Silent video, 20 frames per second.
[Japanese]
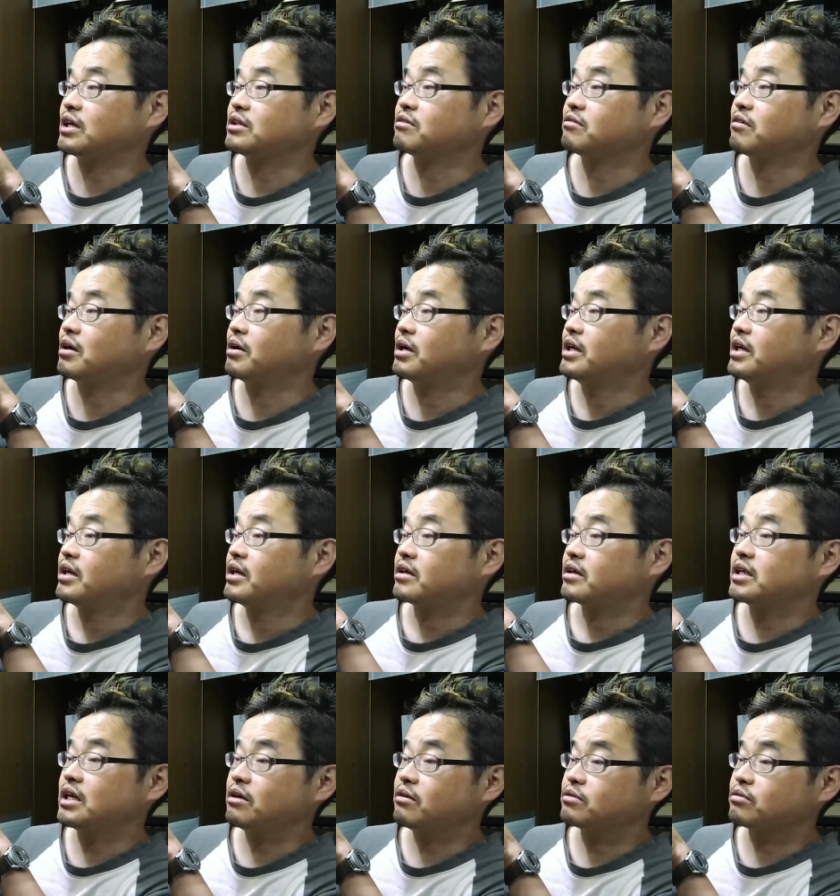あとは、
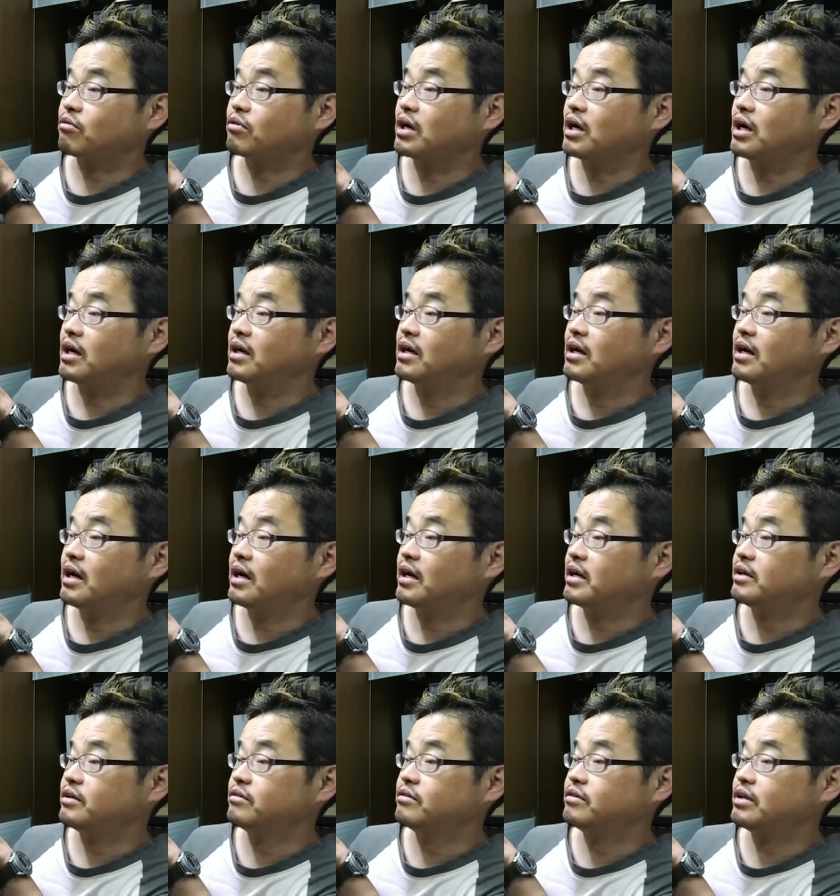ギャオとか、は
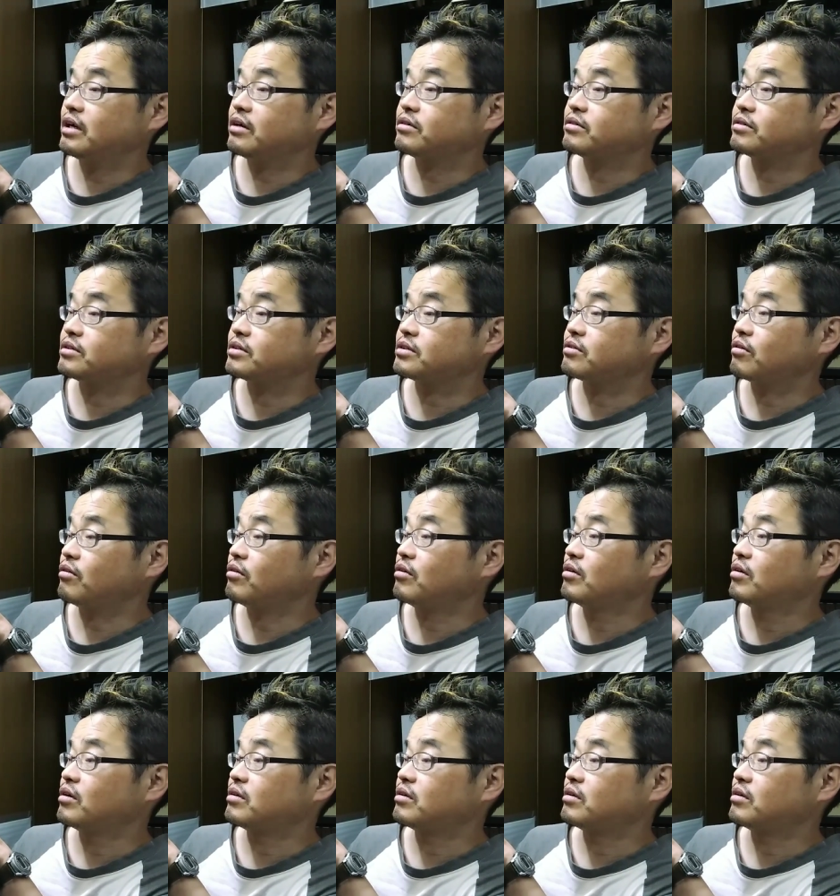い、Unext、